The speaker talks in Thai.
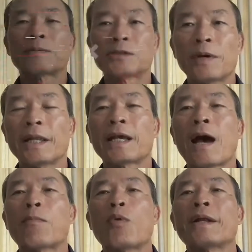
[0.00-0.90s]
ครับสวัสดีค
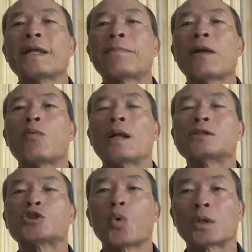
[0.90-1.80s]
รับวันนี้เป็นวัน
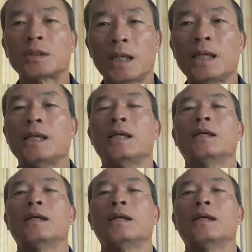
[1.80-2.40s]
ศุกร์ที่